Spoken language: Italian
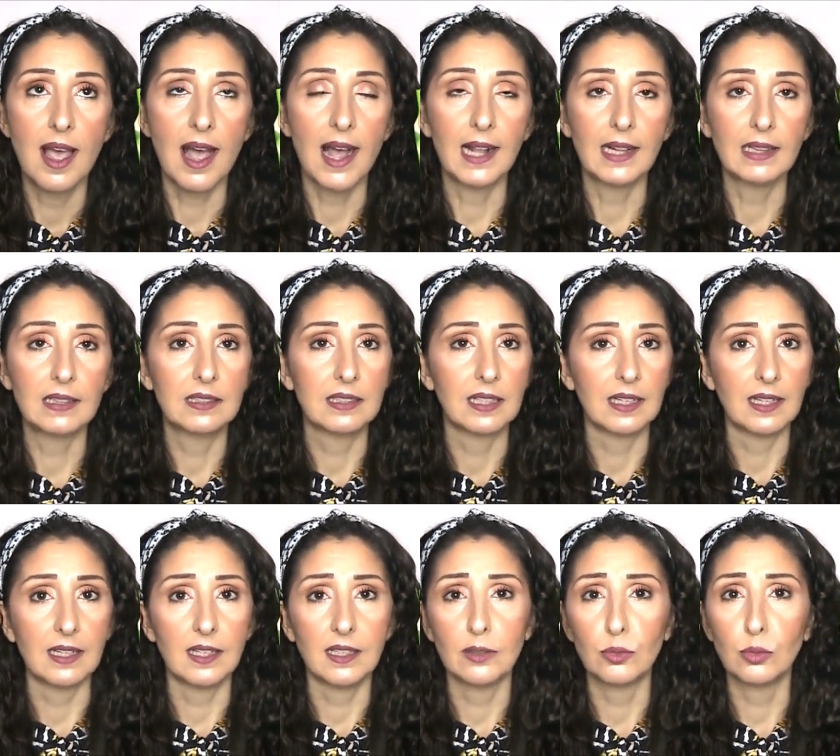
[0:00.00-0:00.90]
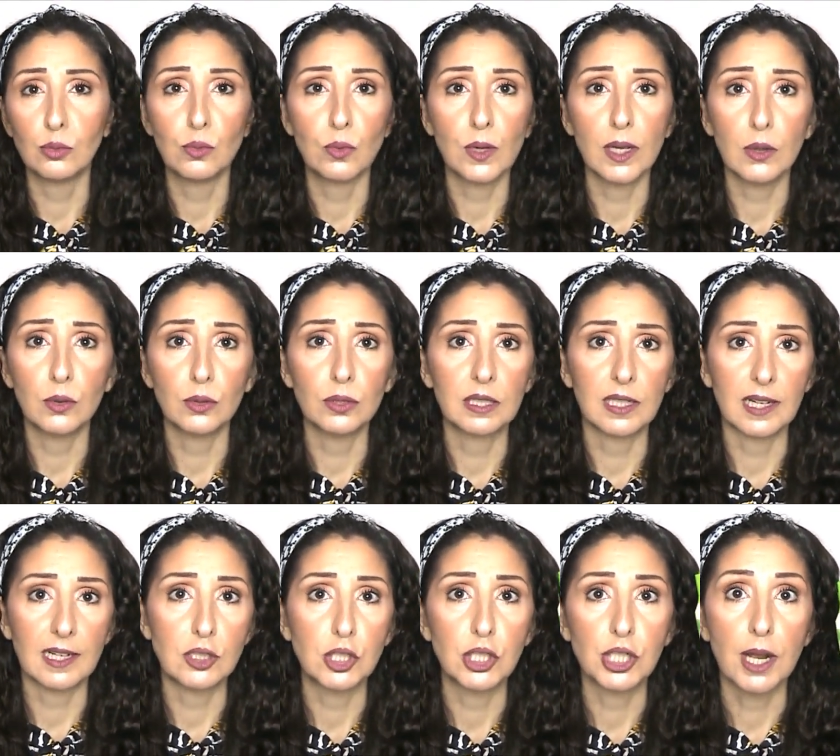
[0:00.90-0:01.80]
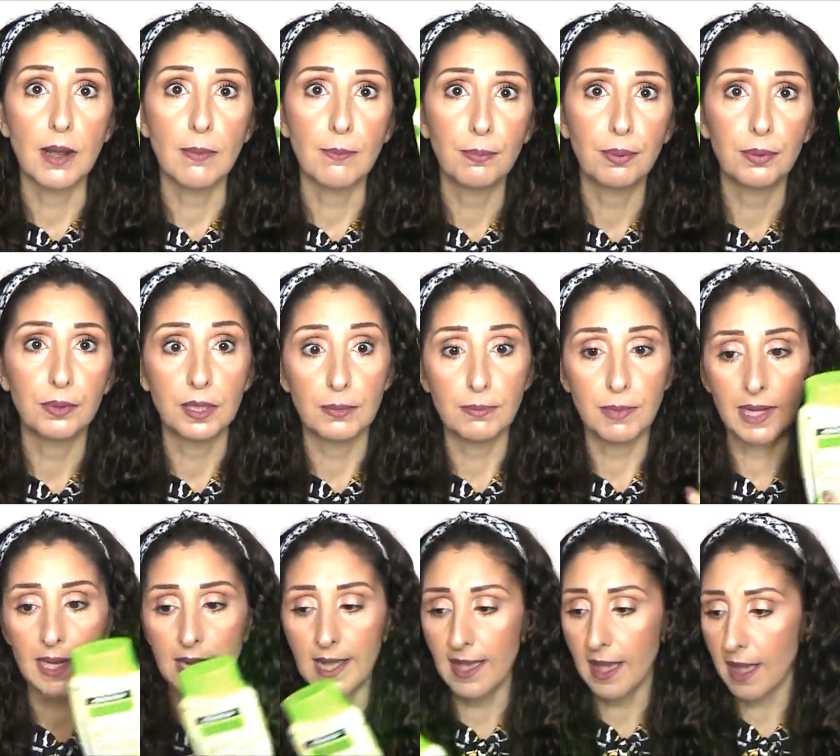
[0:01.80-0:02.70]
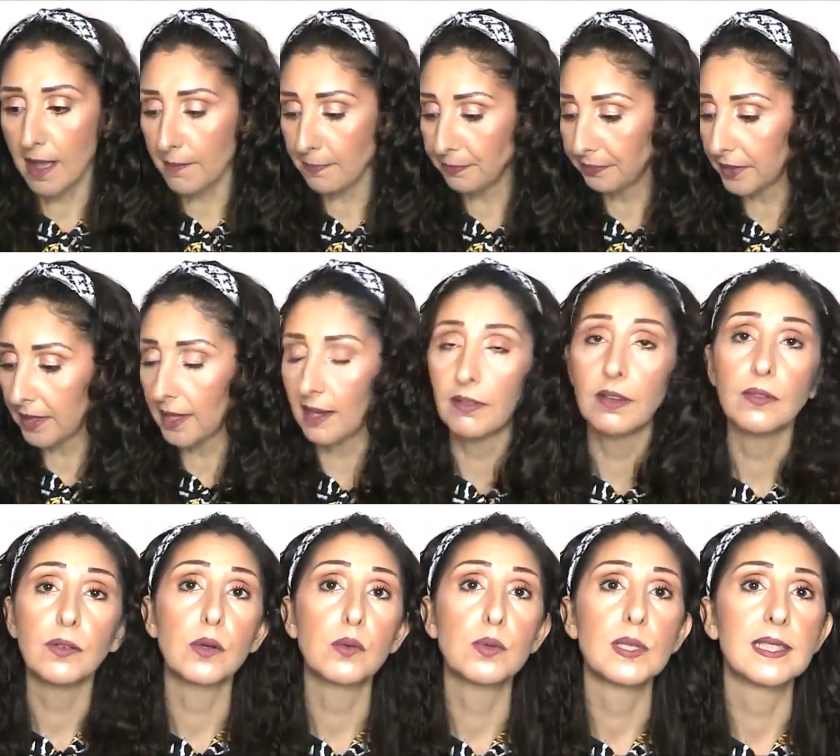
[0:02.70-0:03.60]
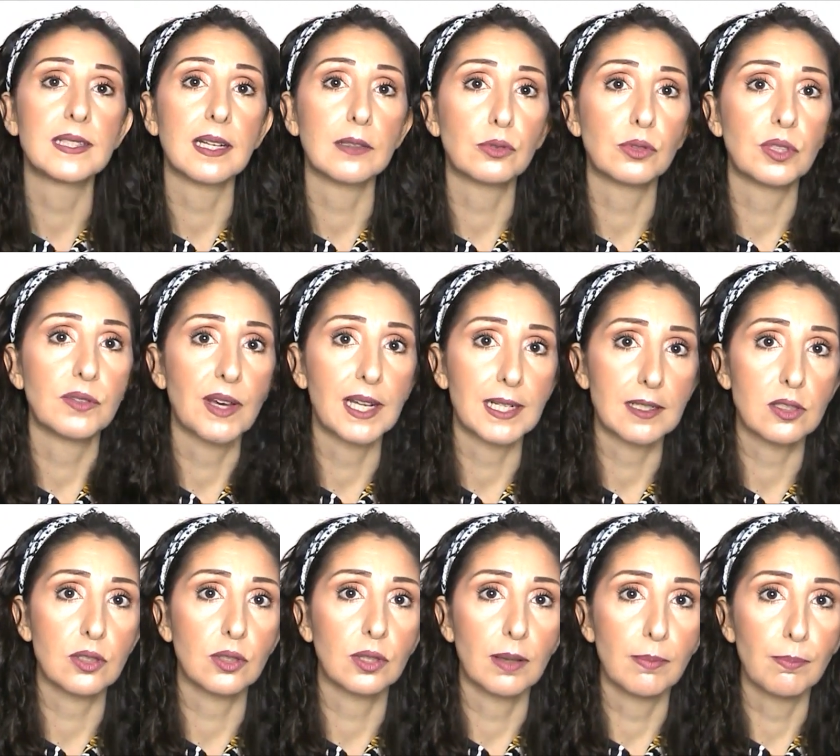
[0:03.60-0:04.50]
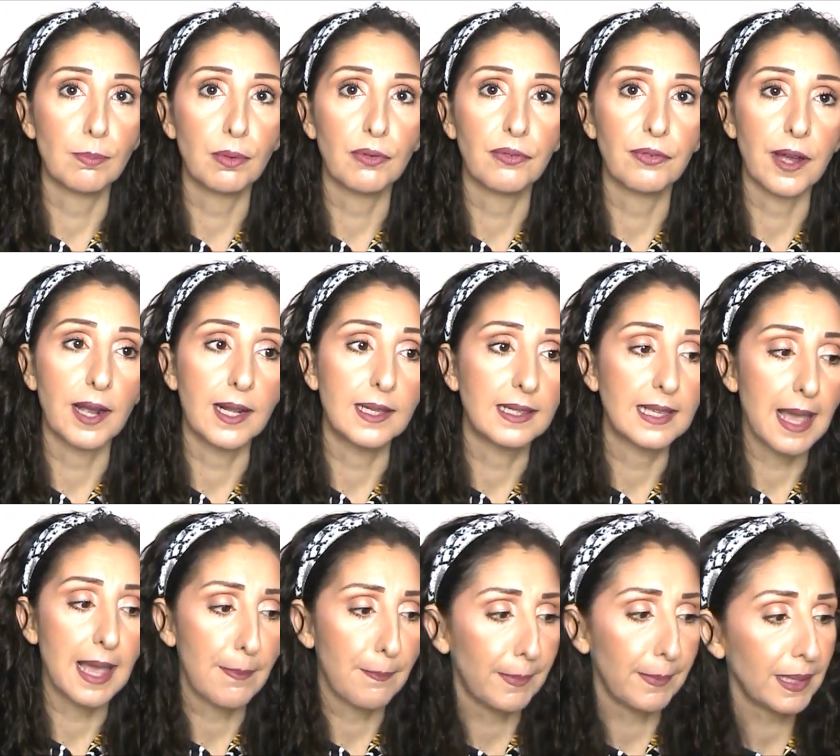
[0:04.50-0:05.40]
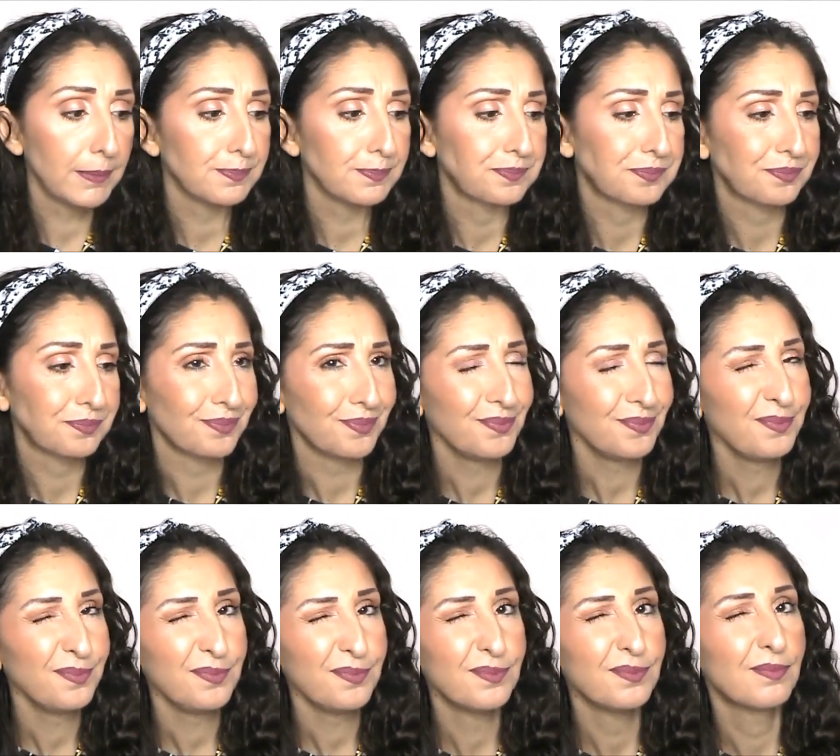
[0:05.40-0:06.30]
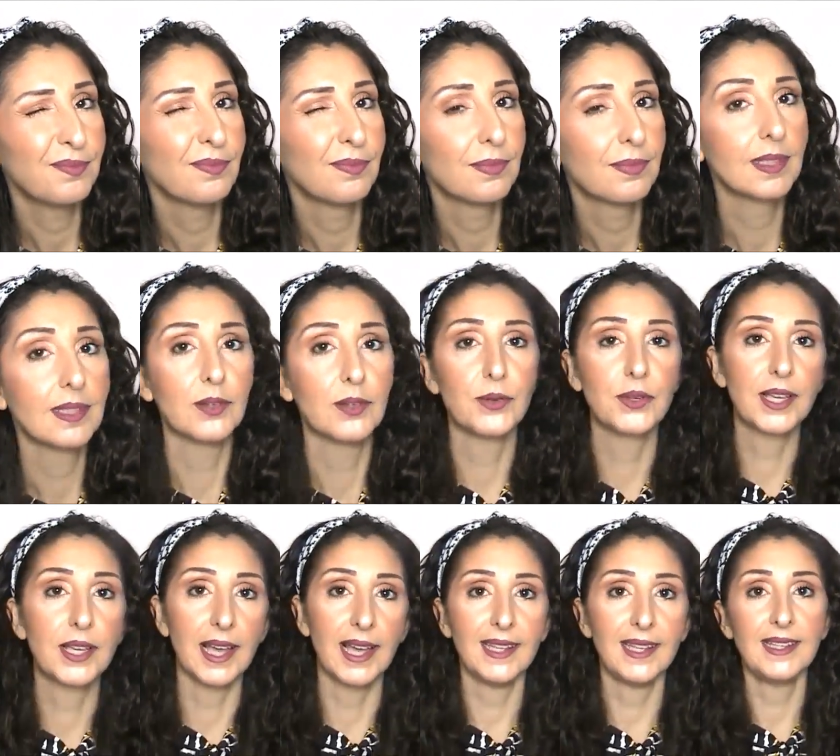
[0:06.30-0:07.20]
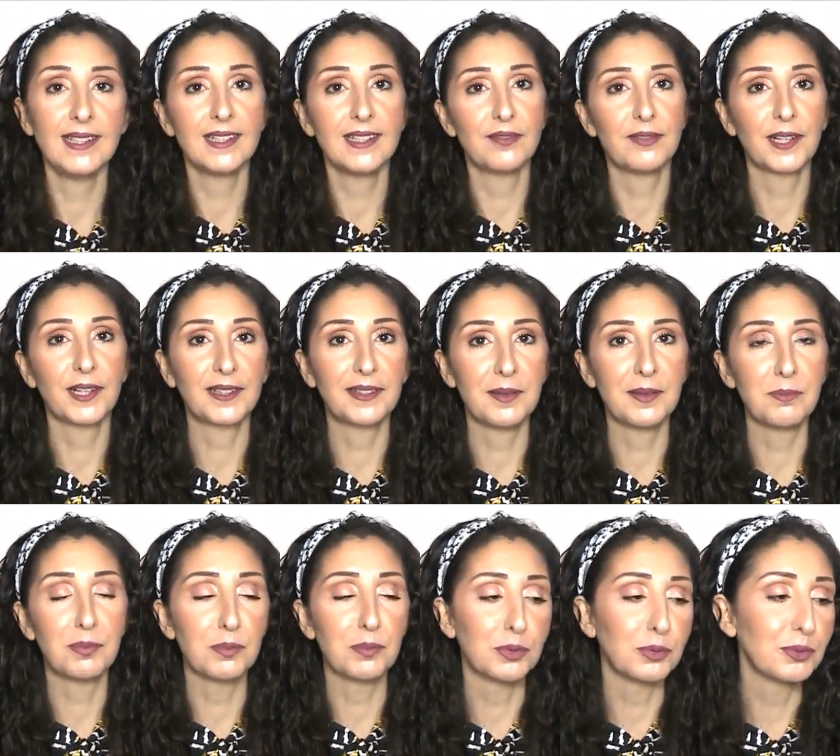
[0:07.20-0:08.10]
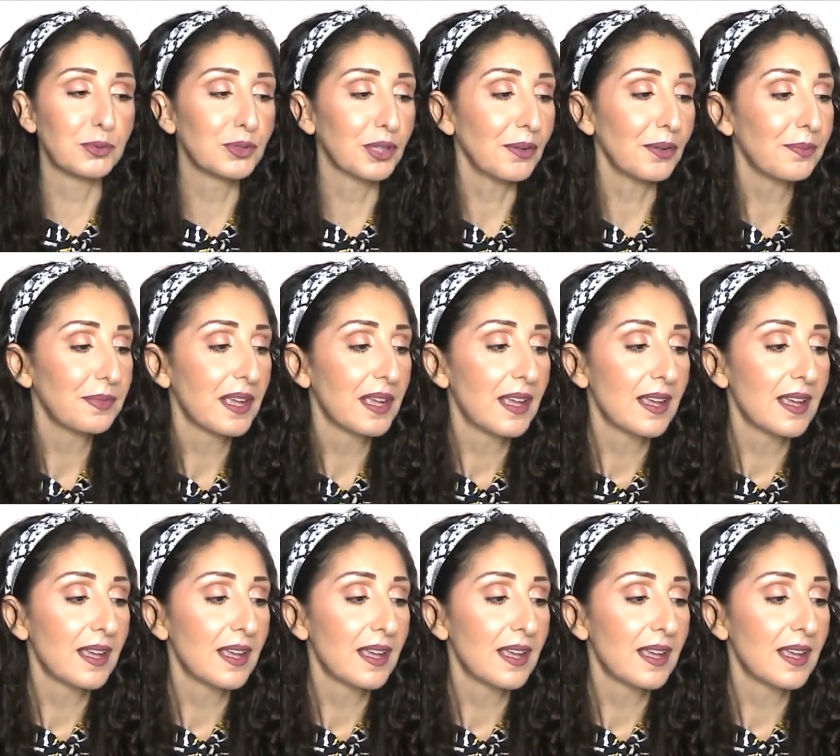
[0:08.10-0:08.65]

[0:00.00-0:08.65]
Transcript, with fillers: altri due o tre shampoo di Balea che avevo acquistato diverso tempo fa al DM ok? Nel frattempo butto.